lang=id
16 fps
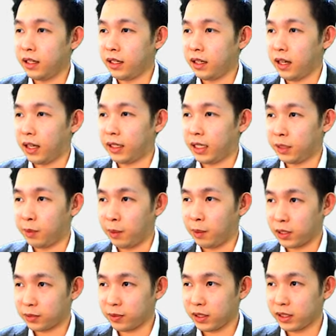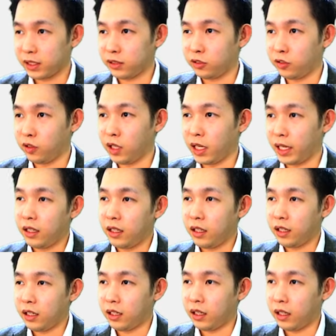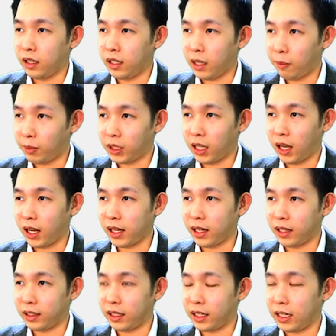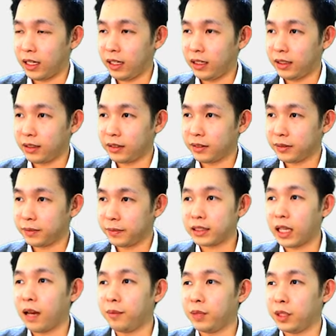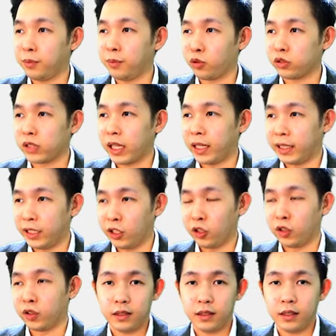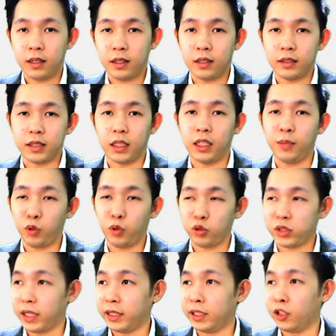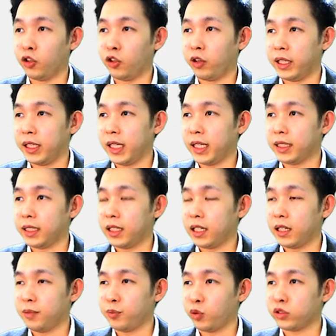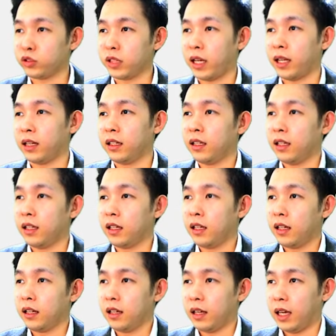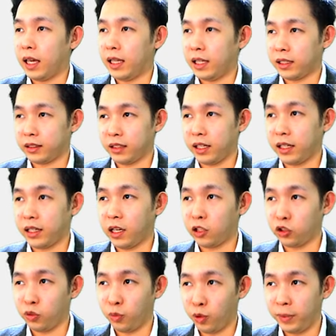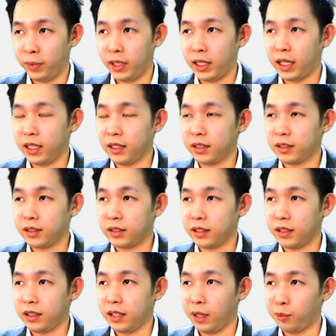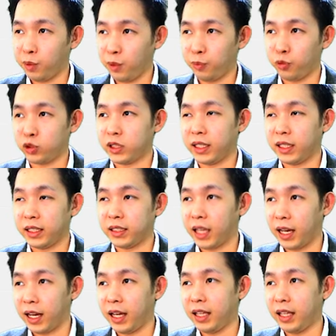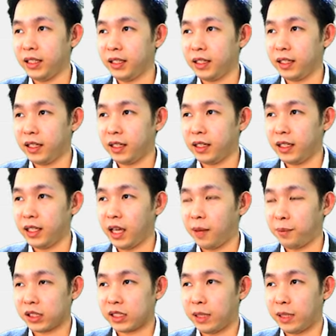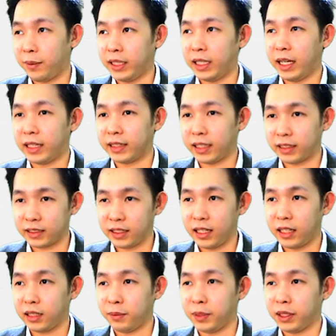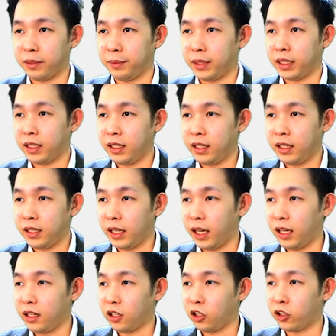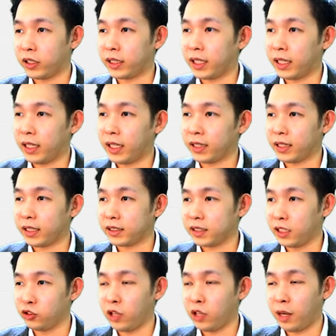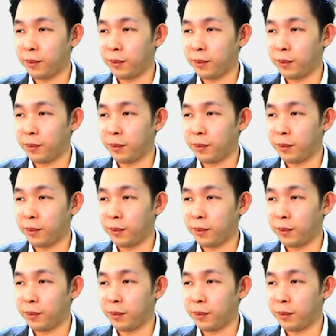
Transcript: Ada yang 15% juga ya. Uh, yang menarik adalah saham di perusahaan NIO. Jadi perusahaan NIO ini adalah perusahaan elektrik atau mobil ya yang berpusat di Shanghai ini hampir sama dengan Tesla, teman-teman. Ya, kalau kita lihat Tesla juga